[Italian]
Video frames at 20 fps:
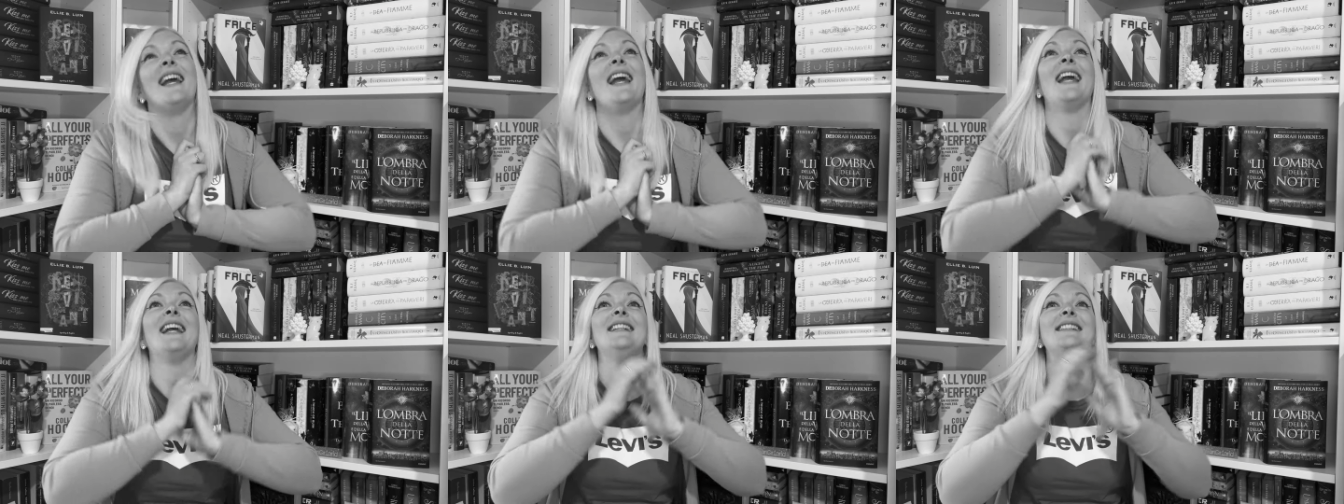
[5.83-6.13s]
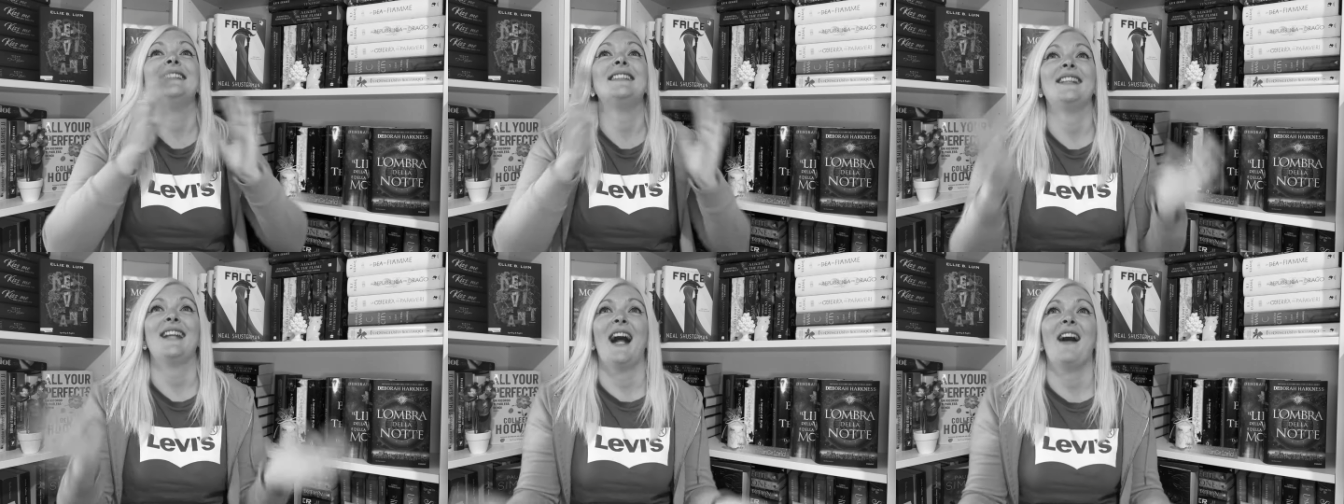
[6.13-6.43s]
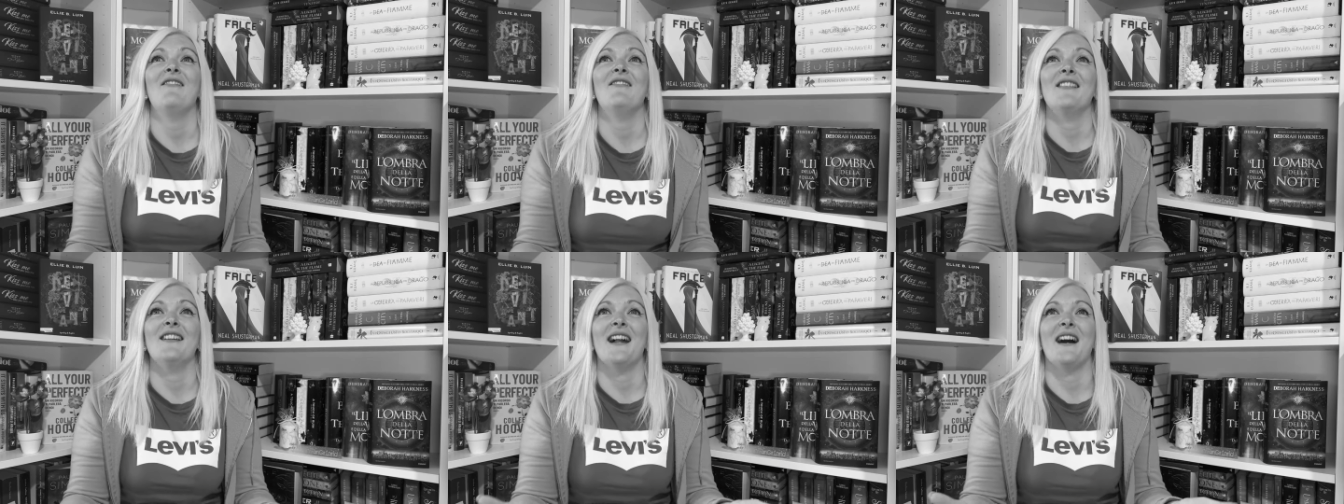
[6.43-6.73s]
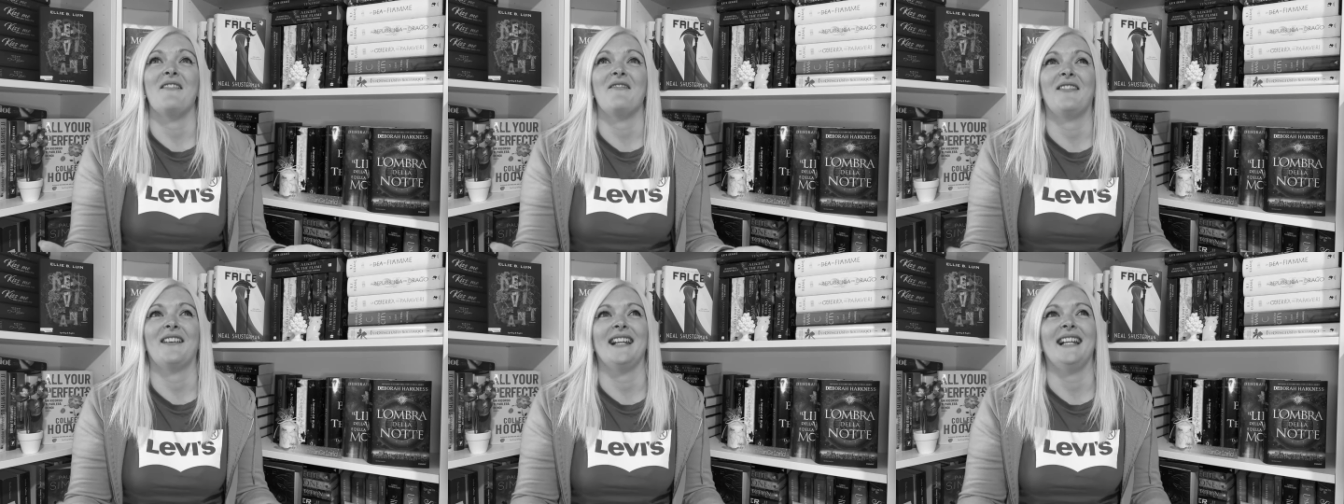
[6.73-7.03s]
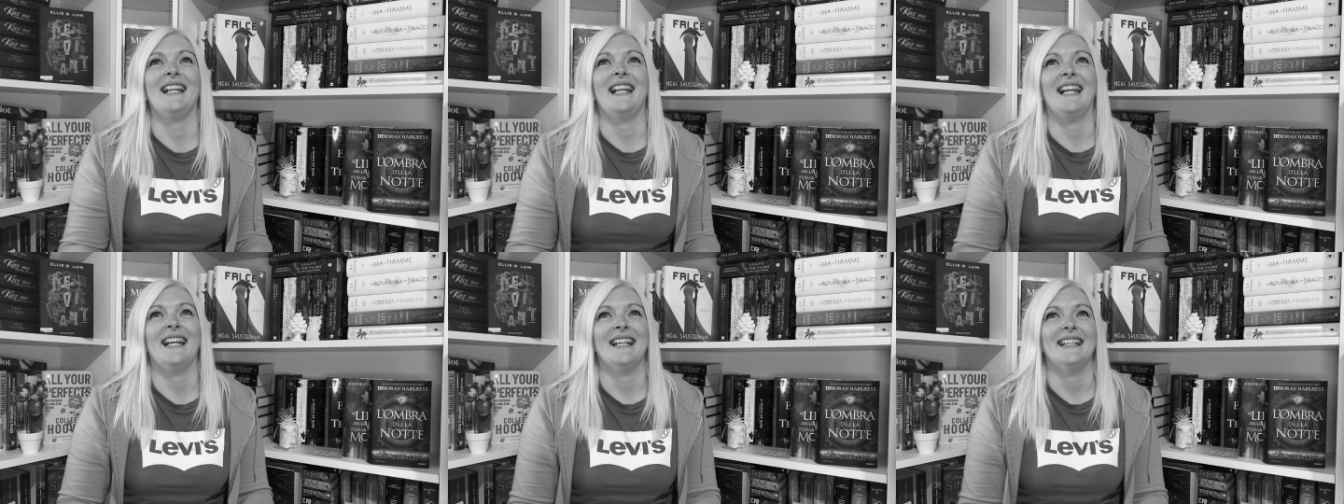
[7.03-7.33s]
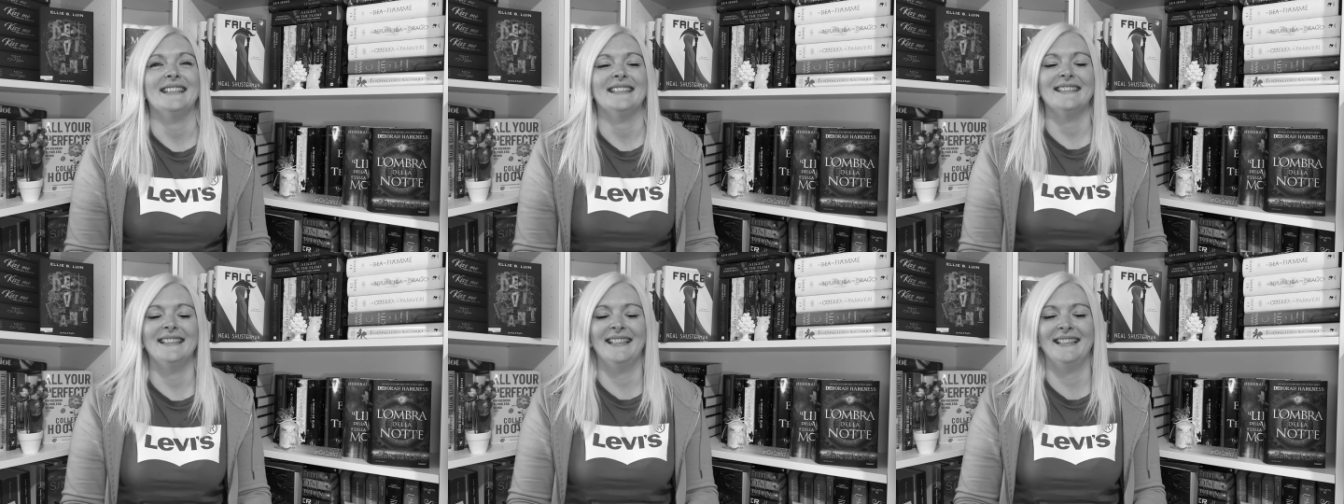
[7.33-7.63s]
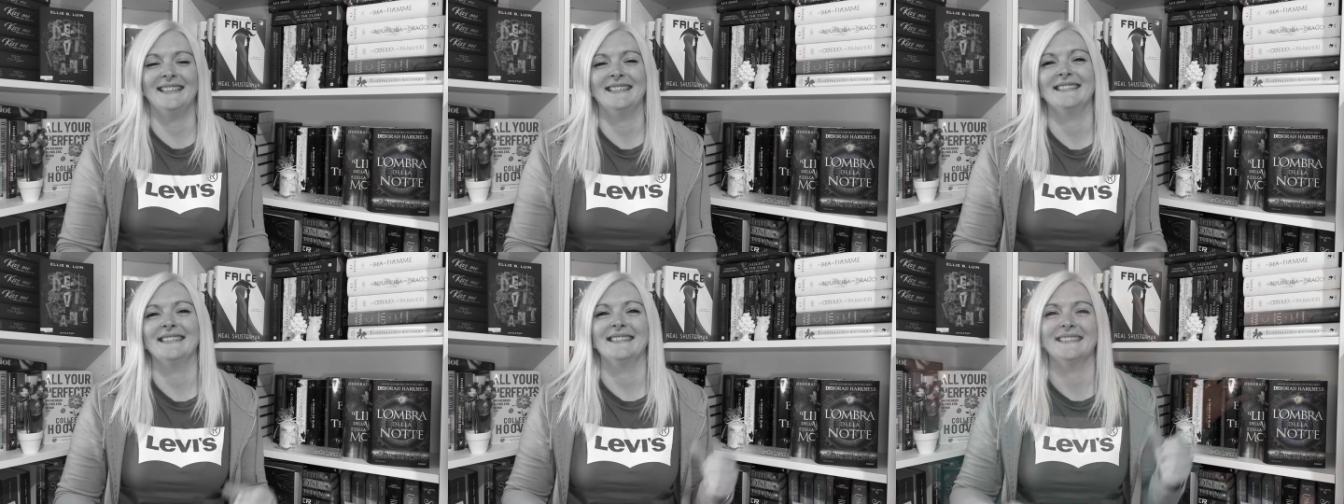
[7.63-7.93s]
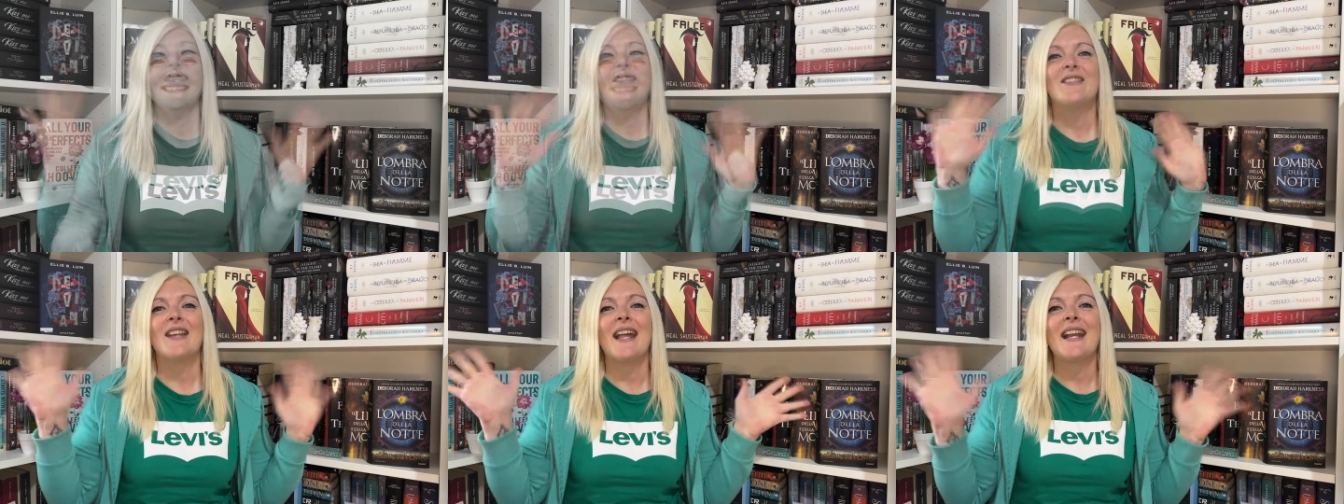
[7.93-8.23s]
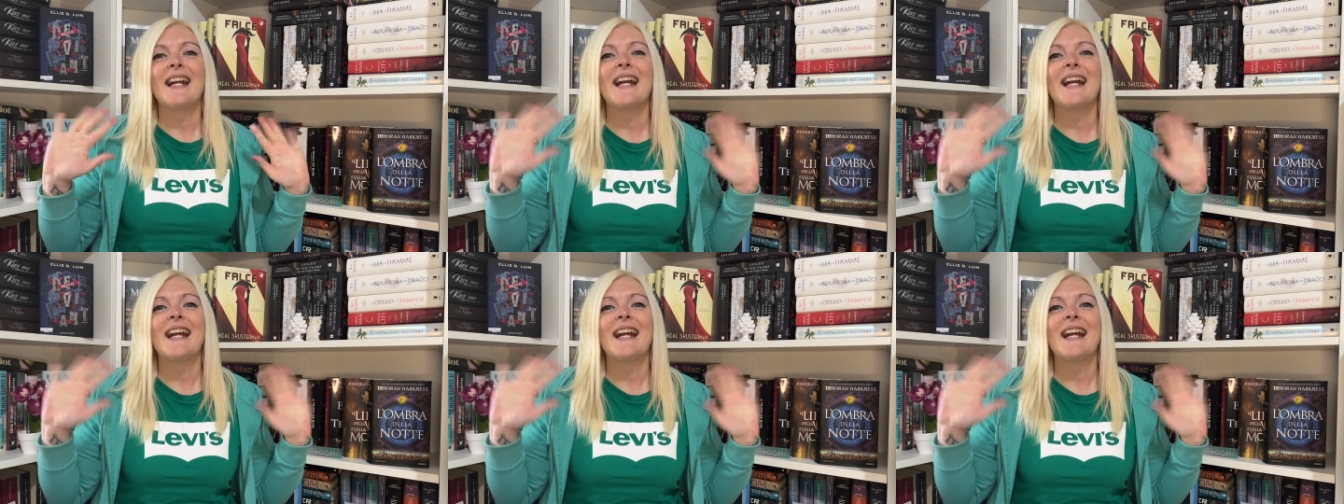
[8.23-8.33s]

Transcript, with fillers: Entriamo in aprile! Ciao